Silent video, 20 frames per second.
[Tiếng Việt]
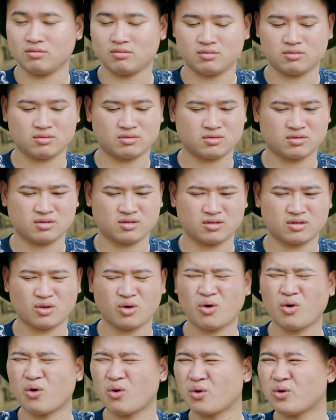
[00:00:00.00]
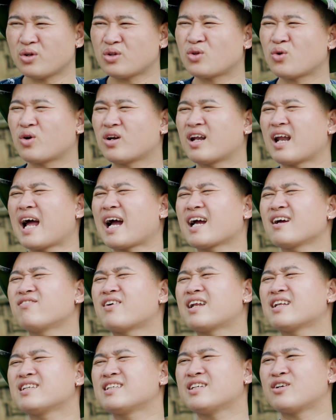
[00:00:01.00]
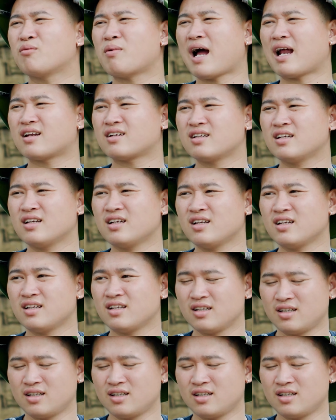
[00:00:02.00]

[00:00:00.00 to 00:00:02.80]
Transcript: ừ, Thôi tôi còn lạ cái văn gì của bạn nữa